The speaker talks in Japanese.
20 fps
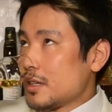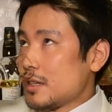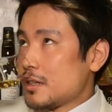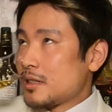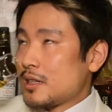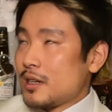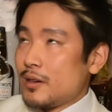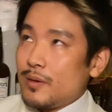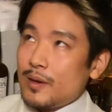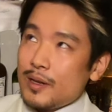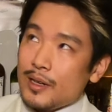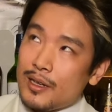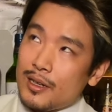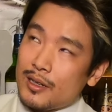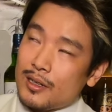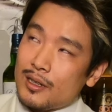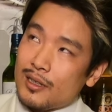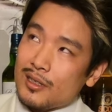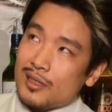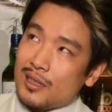爽や
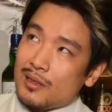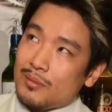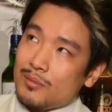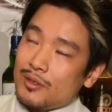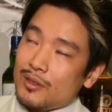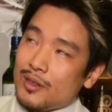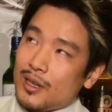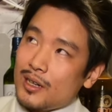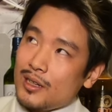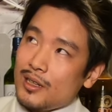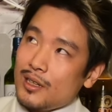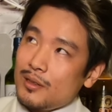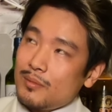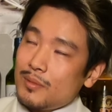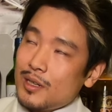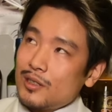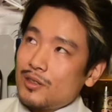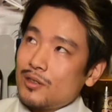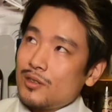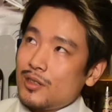かさもあり
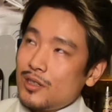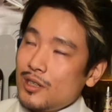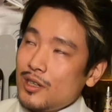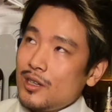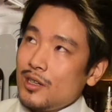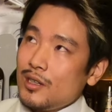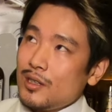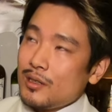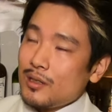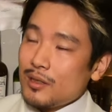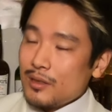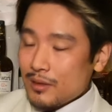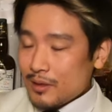ますし、